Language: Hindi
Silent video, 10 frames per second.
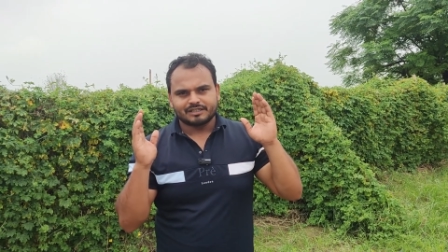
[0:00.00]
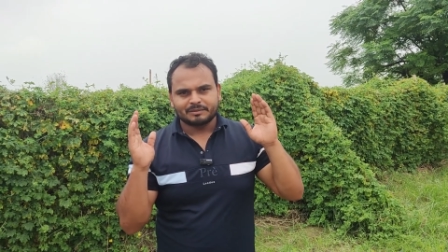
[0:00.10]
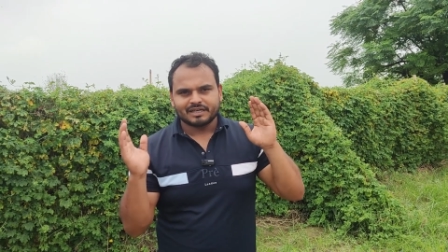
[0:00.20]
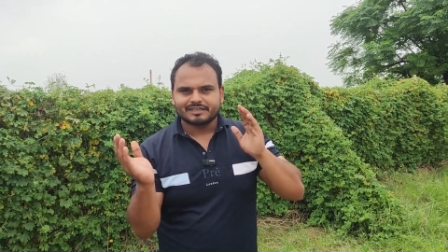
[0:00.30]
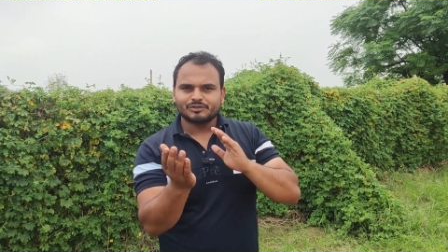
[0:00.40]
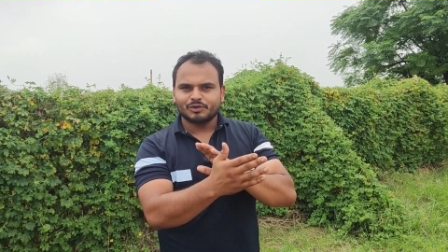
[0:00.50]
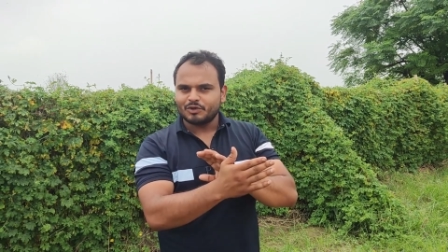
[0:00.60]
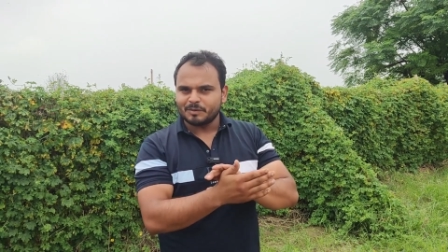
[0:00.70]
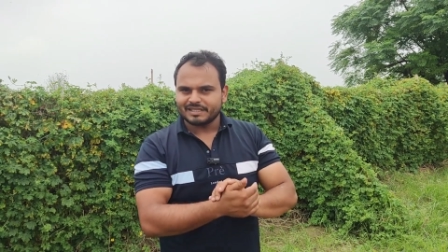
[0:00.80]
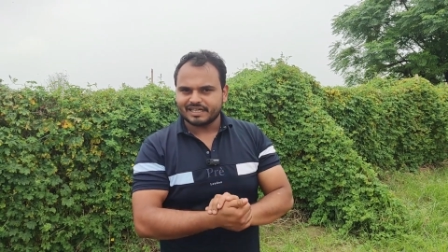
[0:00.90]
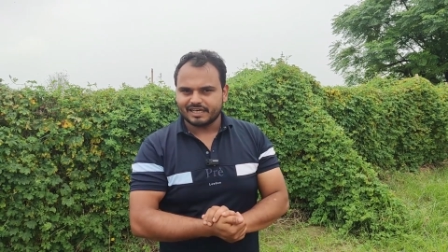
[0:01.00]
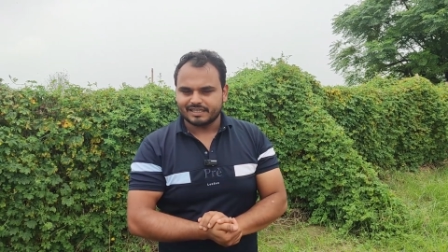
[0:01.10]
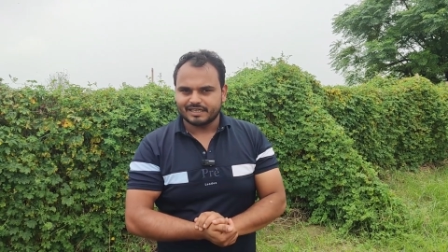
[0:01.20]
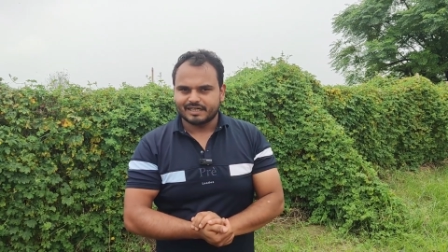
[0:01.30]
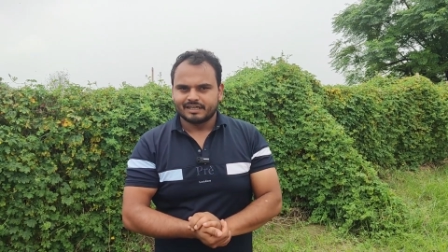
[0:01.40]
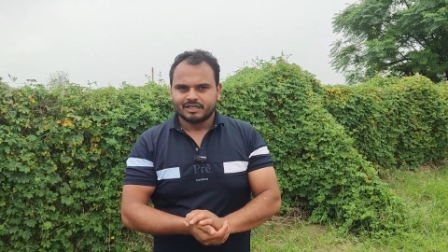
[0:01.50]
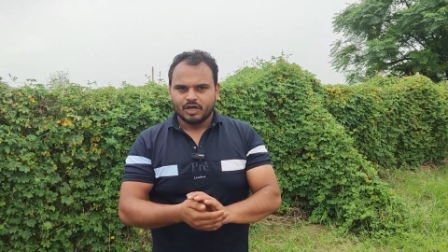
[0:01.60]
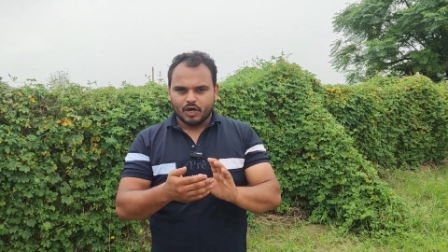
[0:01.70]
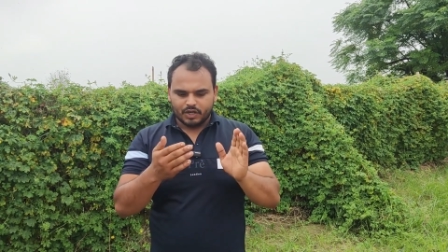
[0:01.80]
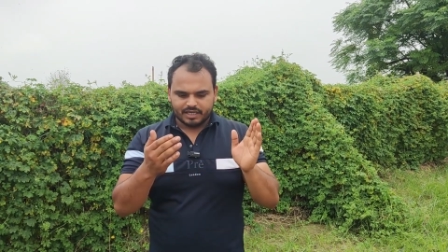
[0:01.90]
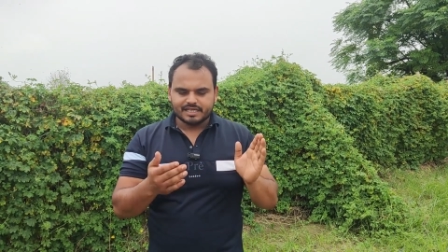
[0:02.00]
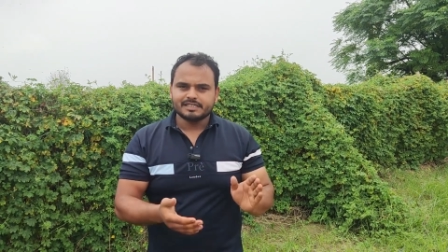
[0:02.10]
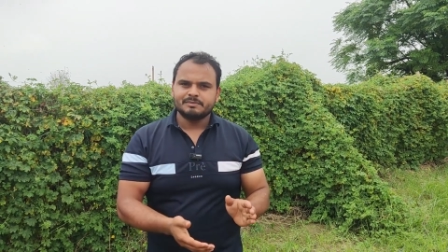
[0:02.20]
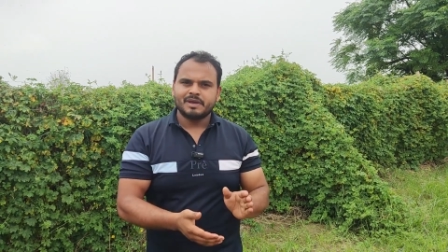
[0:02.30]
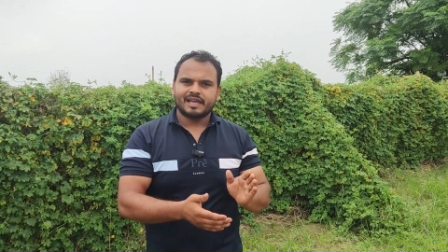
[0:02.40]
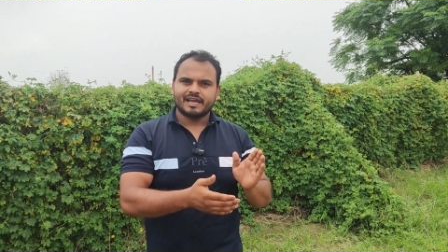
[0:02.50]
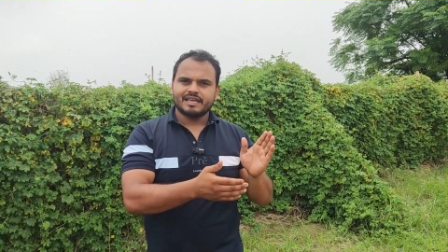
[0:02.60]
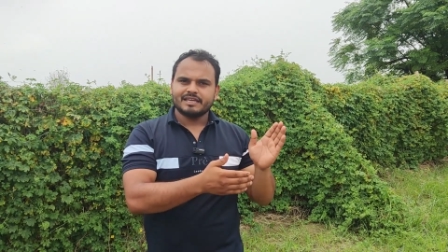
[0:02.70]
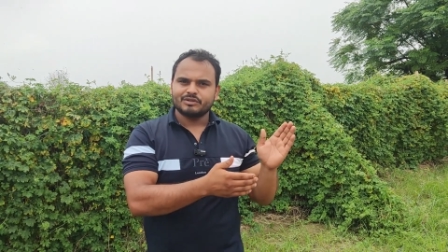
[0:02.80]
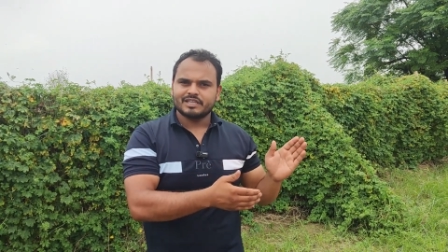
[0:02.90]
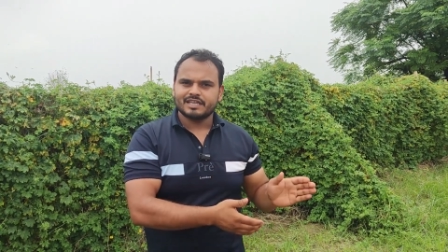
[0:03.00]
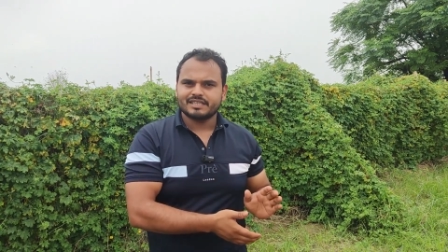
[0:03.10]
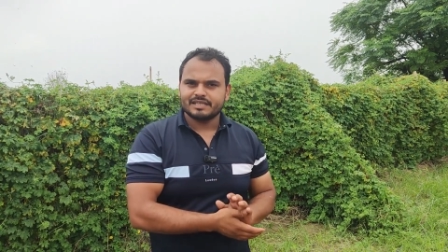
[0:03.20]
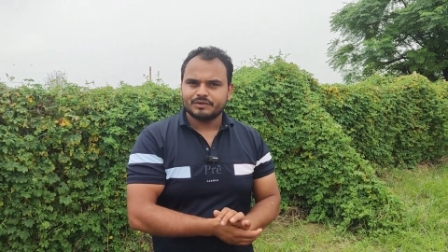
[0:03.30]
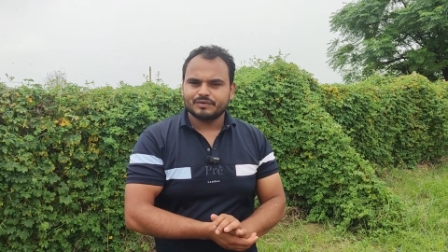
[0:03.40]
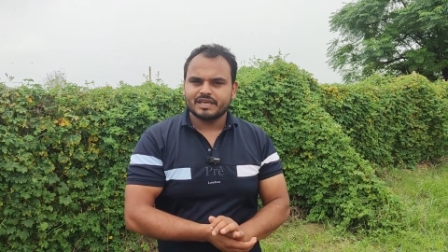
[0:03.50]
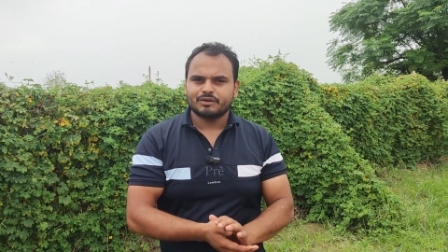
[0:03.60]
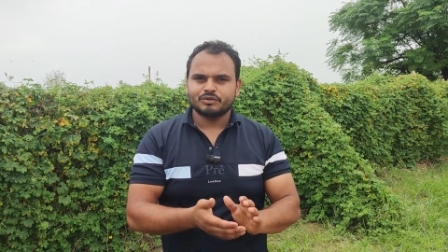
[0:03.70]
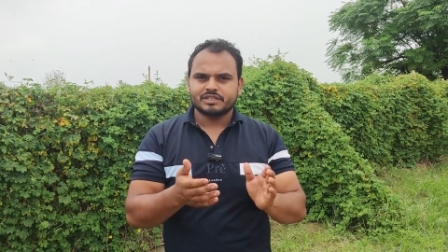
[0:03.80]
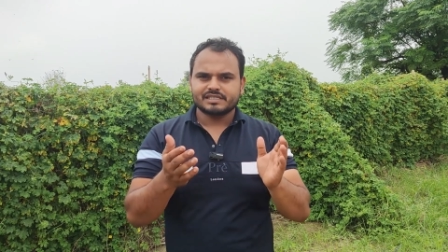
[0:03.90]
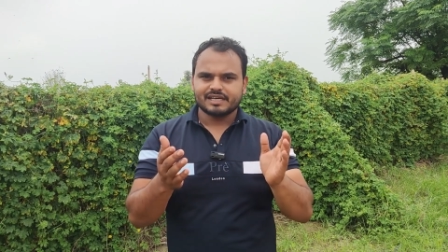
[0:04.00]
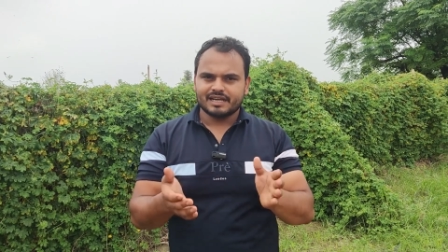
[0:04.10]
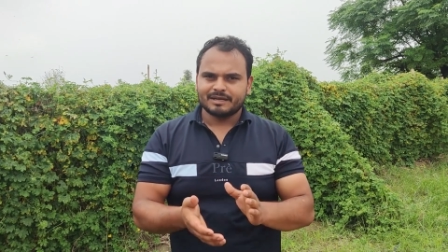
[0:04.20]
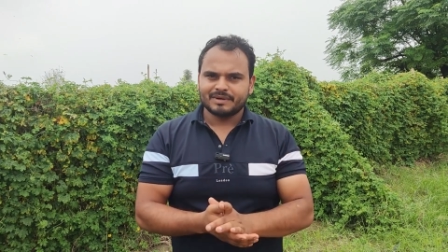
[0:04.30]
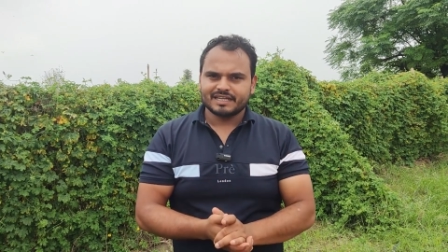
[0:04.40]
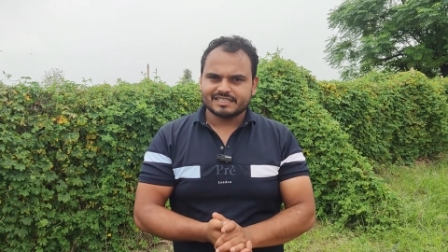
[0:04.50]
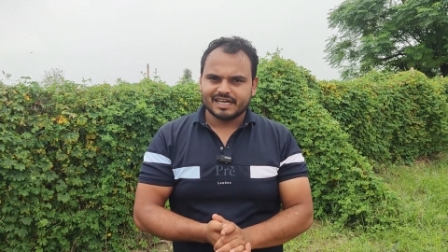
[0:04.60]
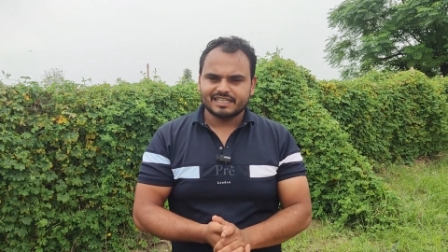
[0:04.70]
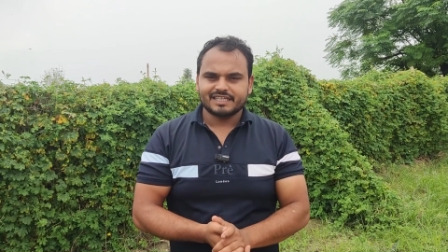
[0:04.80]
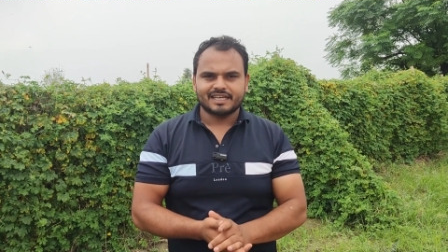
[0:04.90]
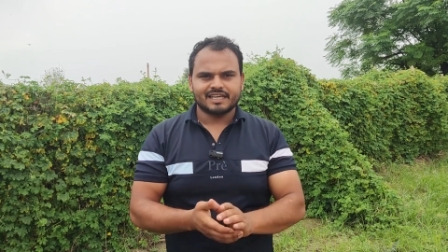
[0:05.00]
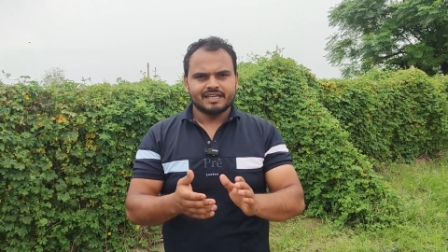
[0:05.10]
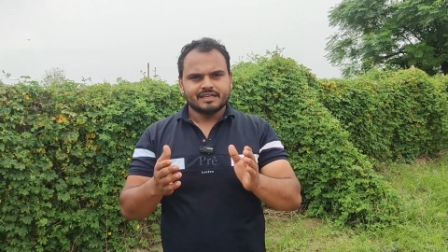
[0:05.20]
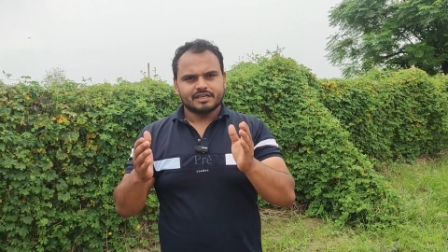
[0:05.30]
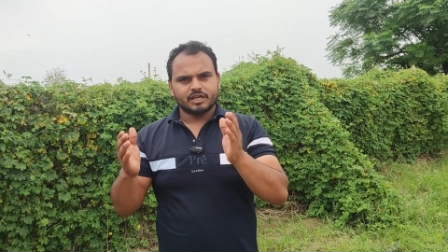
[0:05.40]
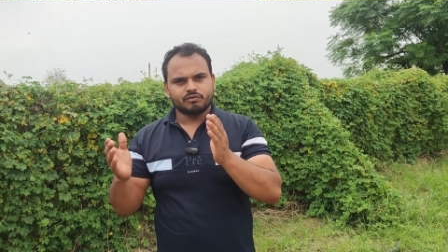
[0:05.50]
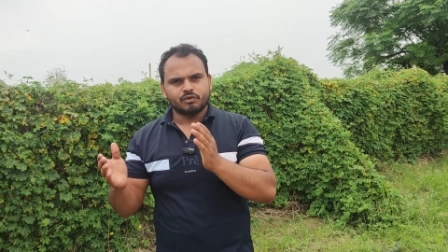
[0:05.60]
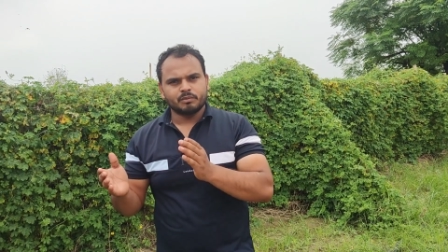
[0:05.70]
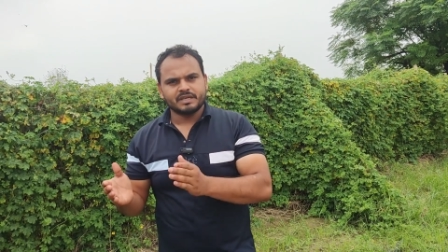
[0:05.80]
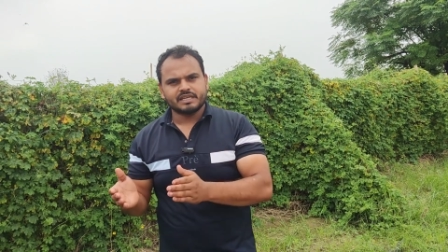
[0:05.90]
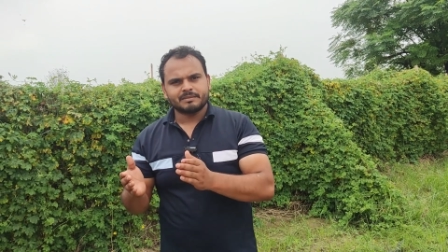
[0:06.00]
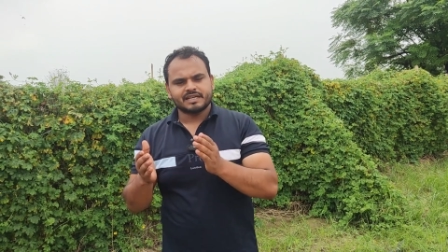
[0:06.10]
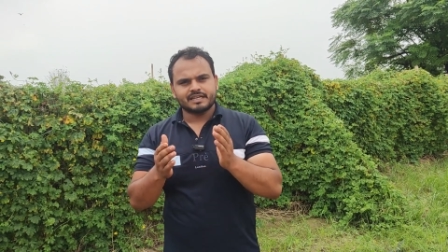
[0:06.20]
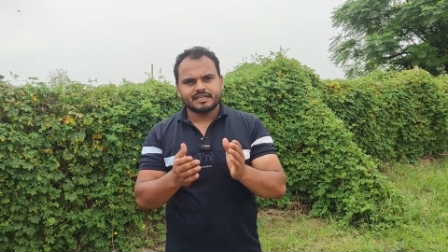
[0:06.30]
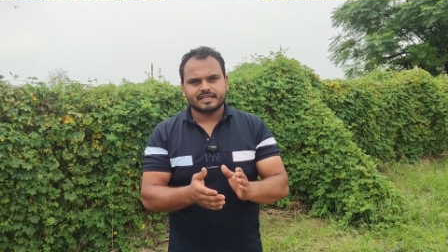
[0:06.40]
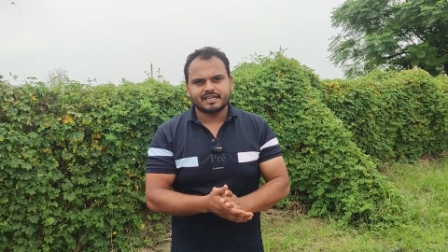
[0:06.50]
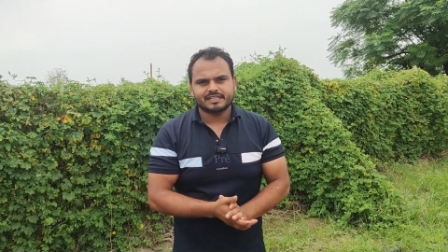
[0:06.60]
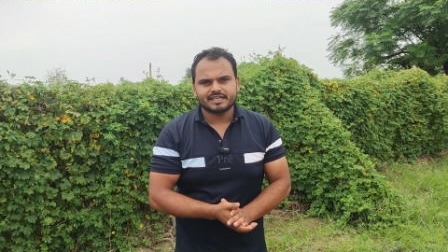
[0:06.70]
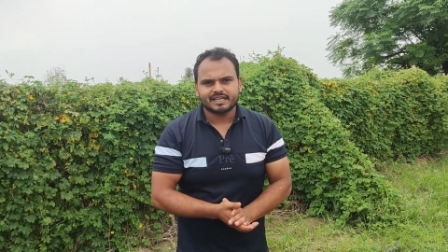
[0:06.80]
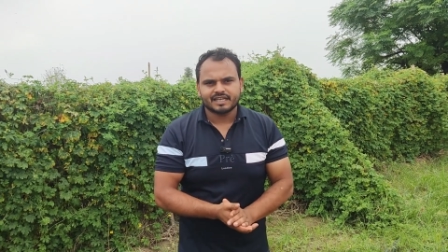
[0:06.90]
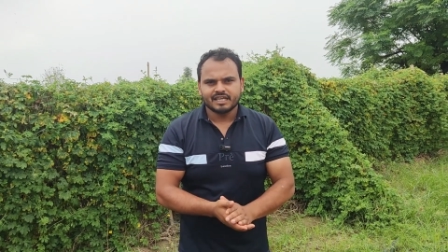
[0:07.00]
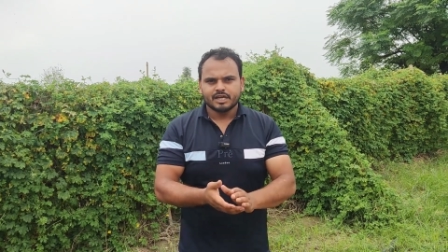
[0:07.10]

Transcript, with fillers: टमाटर सुर्खियों में दिखाई देगा और इस महंगाई को देखते हुए कुछ किसान हमारे चाहते हैं कि वो भी टमाटर की खेती करें